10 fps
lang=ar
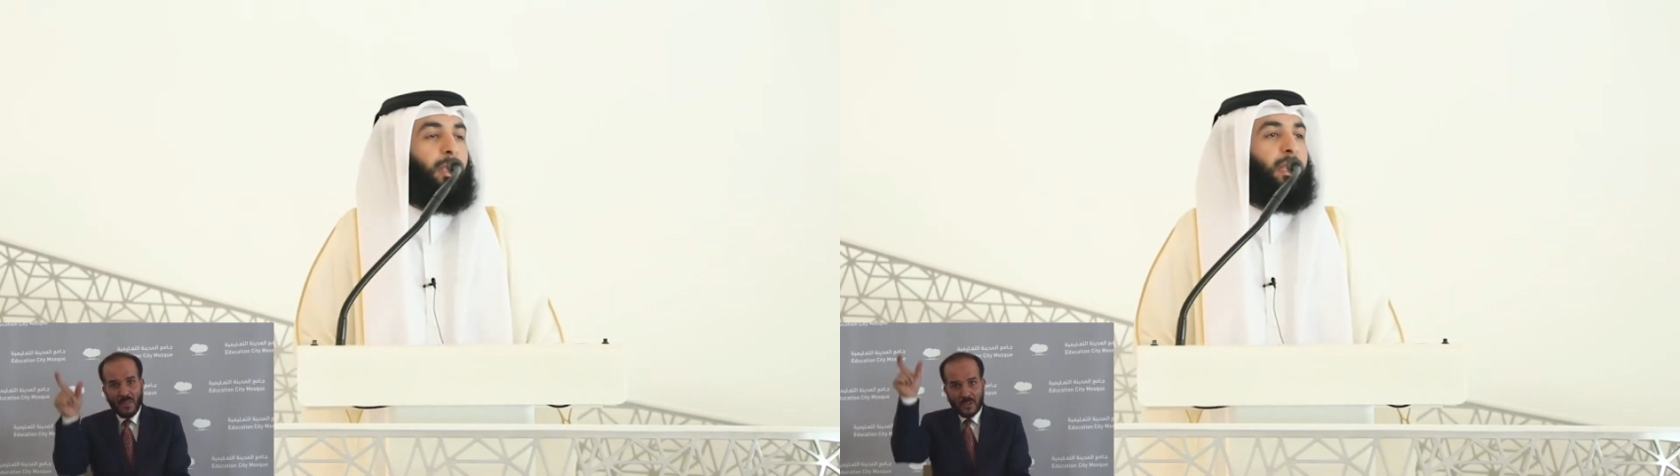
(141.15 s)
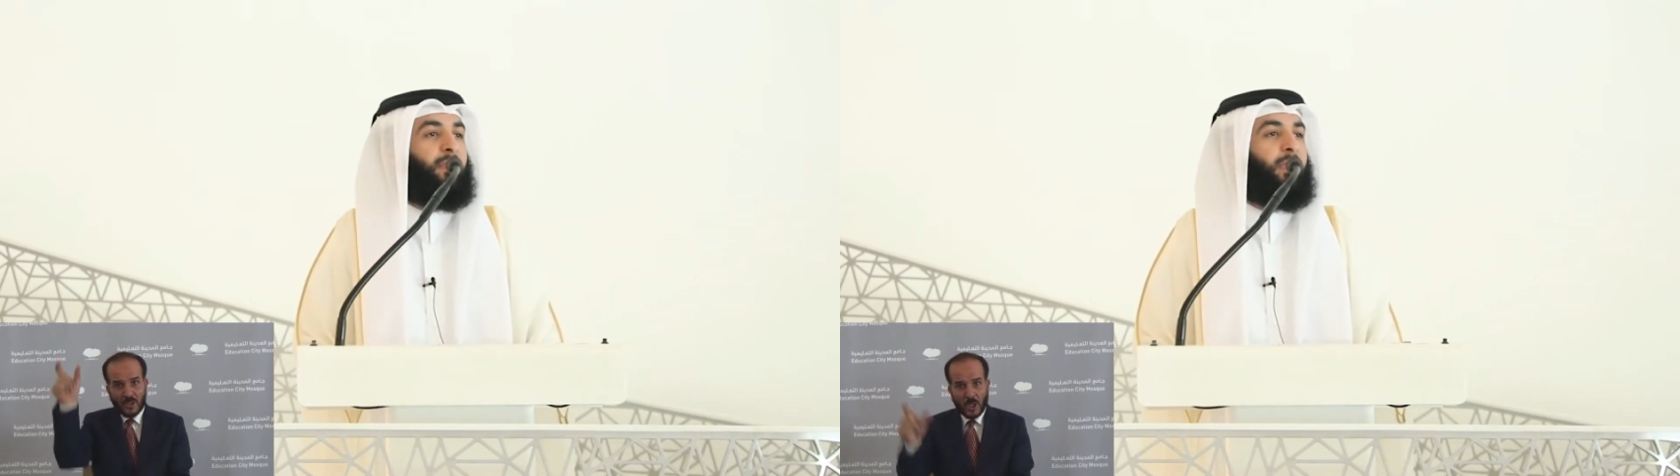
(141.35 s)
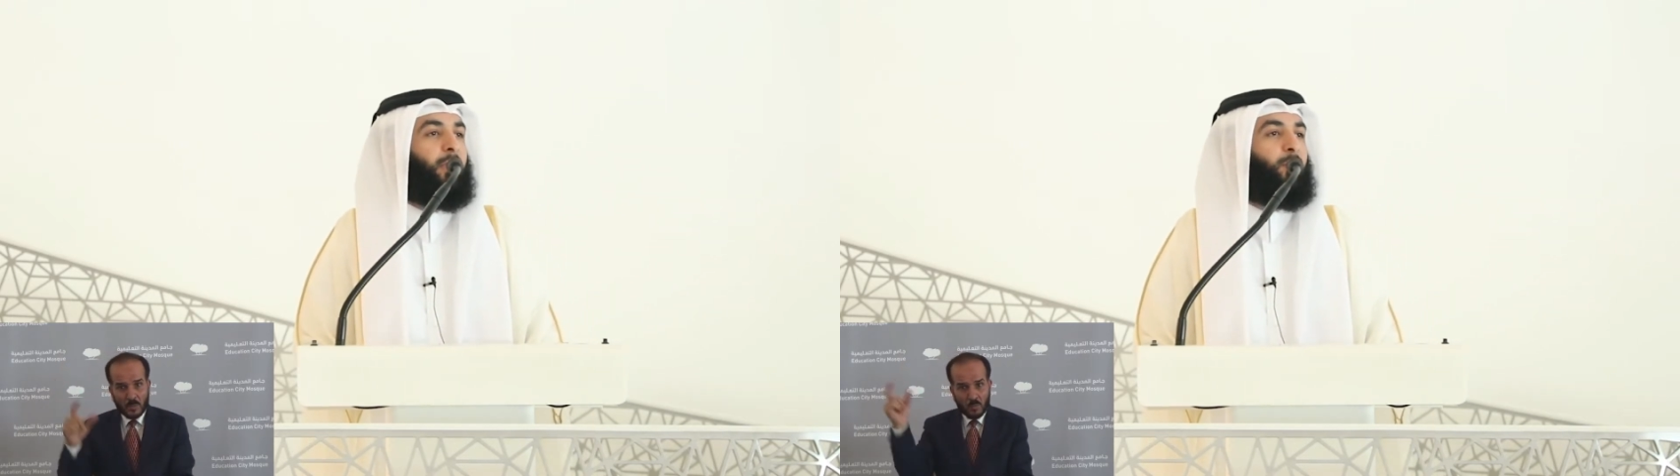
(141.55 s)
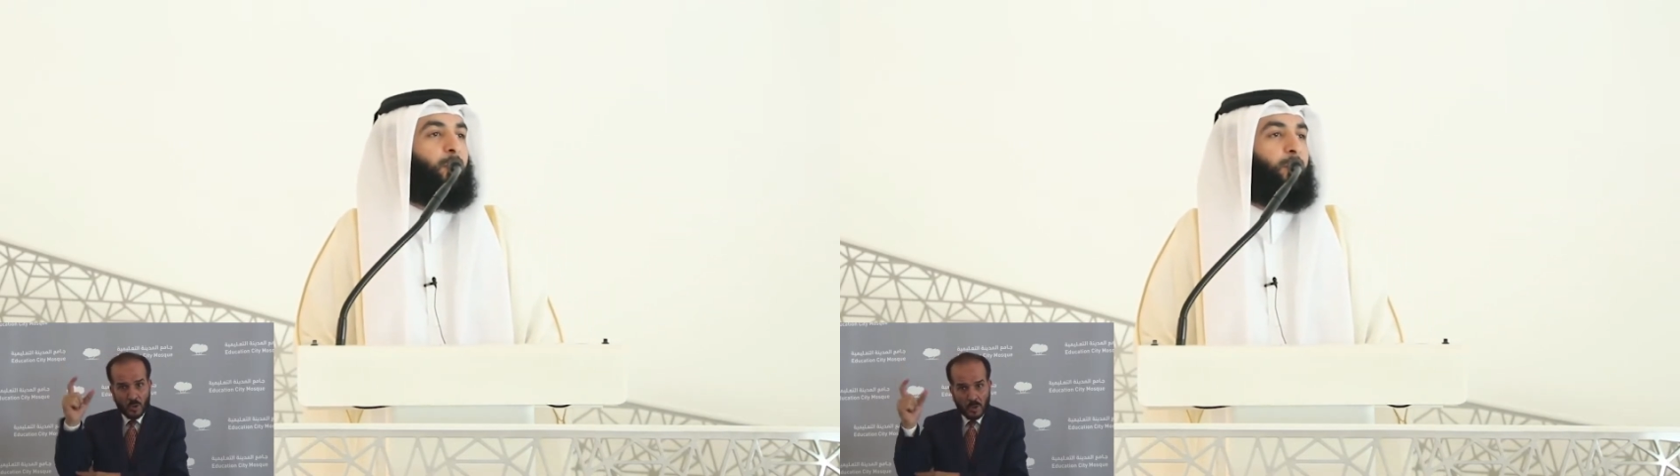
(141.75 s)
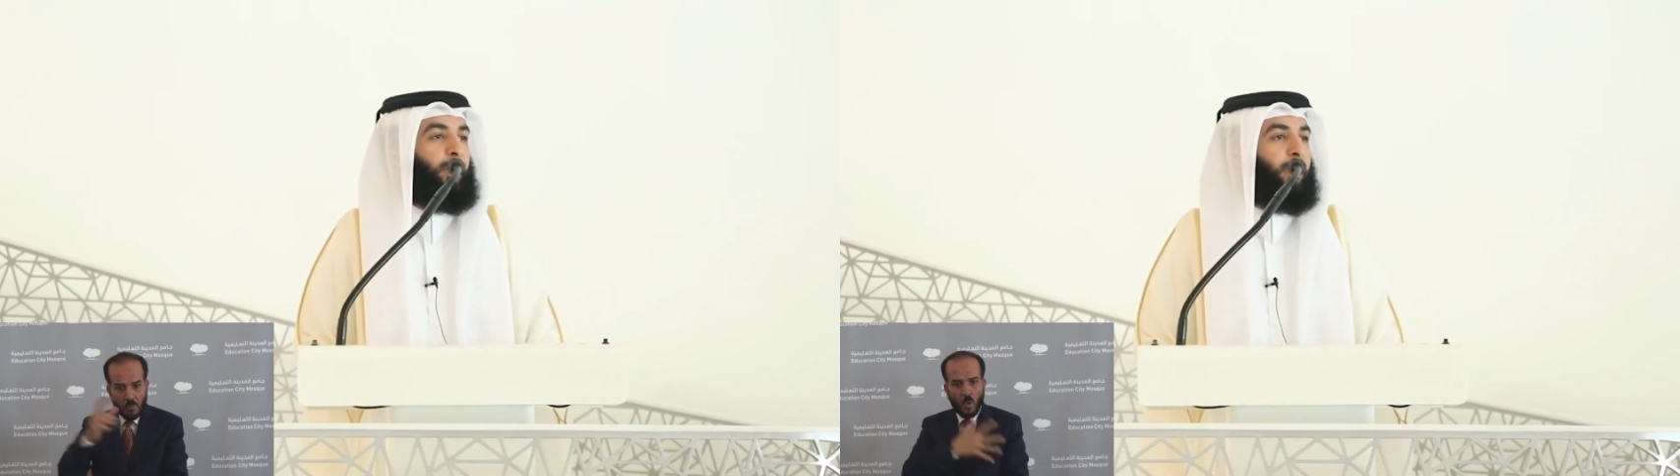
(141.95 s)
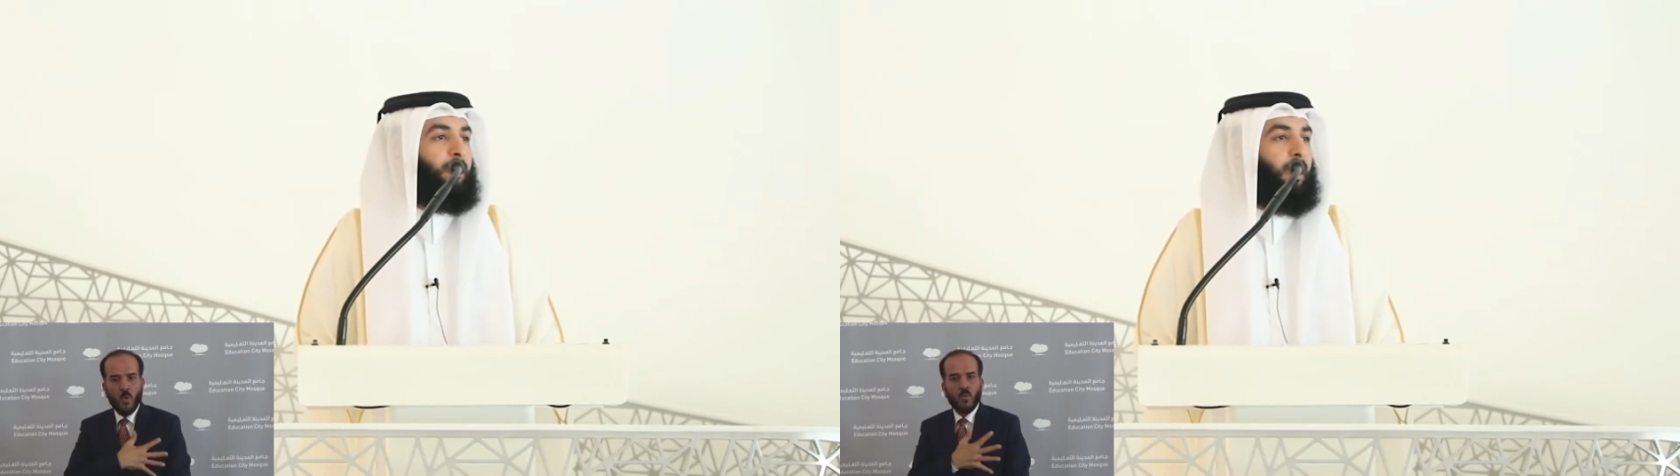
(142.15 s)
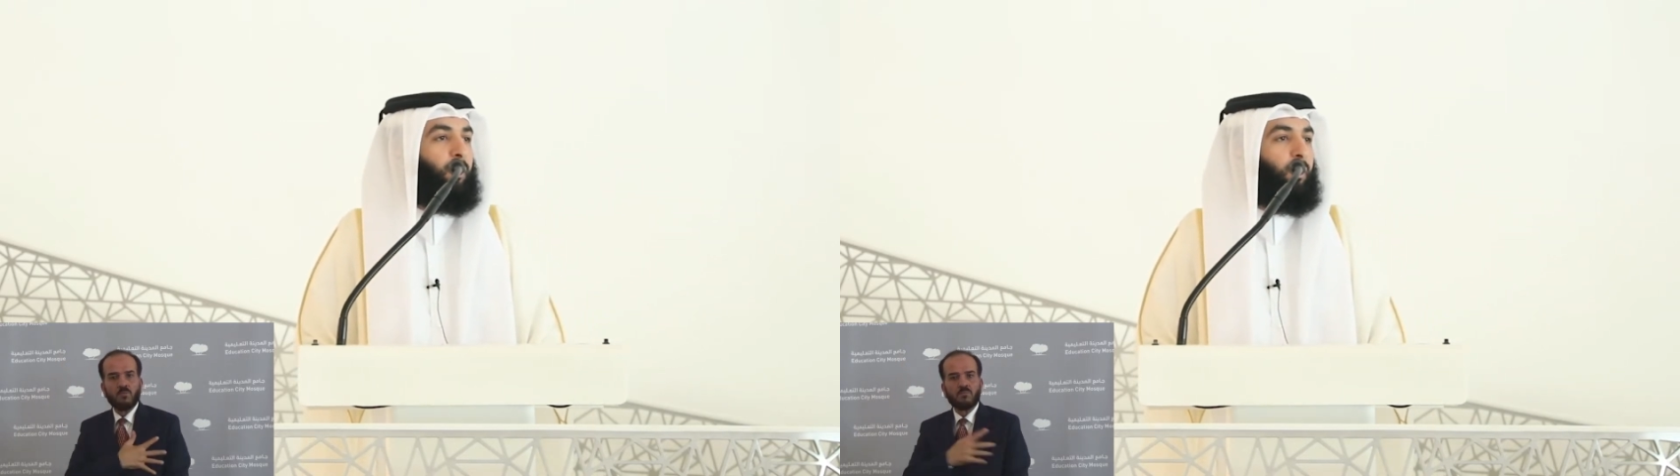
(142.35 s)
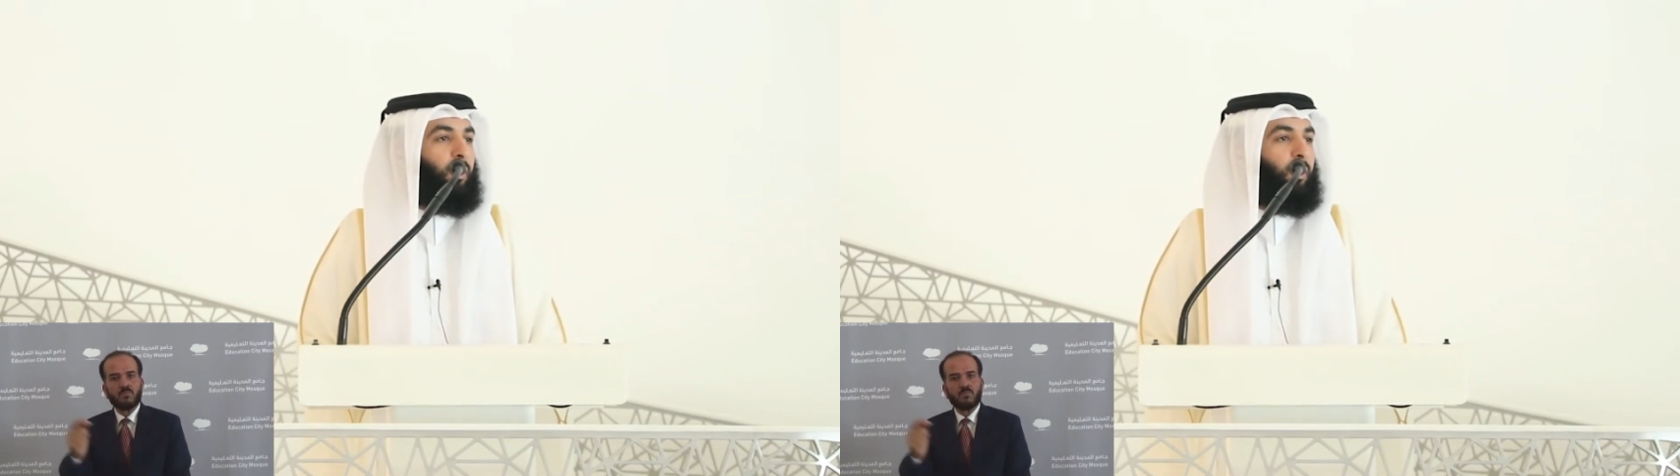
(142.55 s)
الذي يكون عنده